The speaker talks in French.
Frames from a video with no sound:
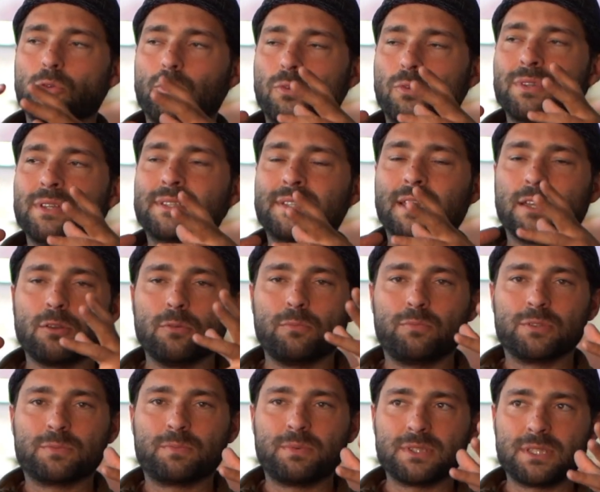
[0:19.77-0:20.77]
on essaye le
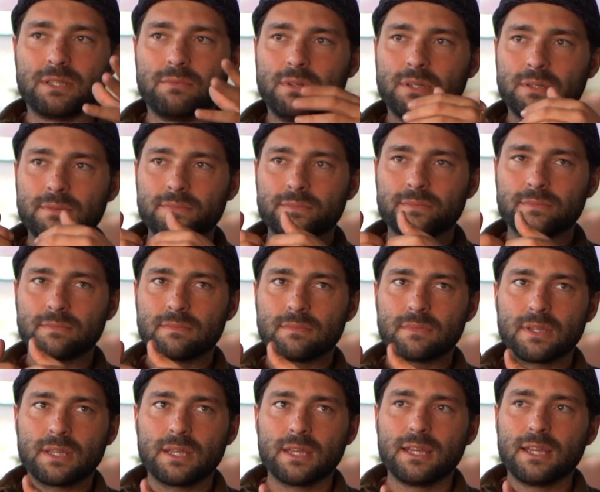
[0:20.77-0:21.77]
plus possible,
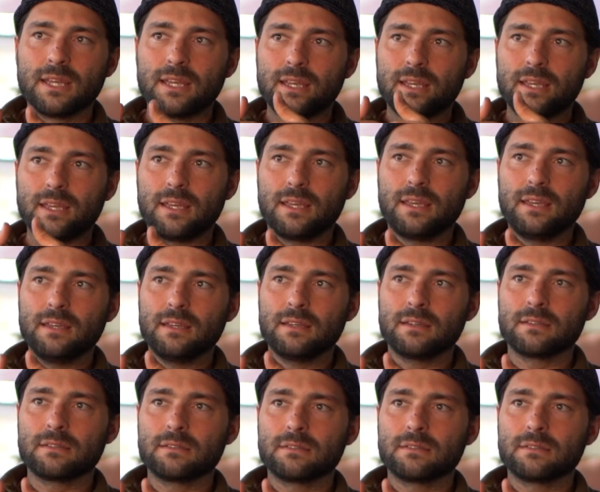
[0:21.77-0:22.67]
et